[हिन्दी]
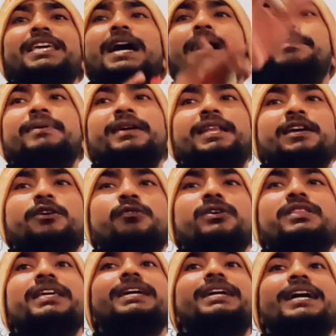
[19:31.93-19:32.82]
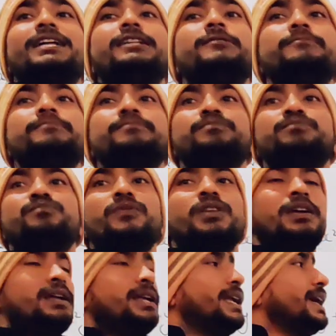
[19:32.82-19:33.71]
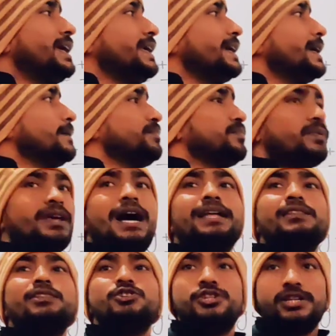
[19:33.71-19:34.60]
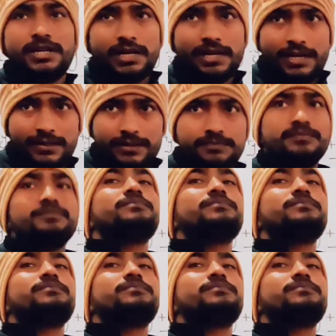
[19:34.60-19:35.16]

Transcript: दे आपके लिए कोई दिक्कत नहीं है, नहीं है। हाथ नीचे कर लें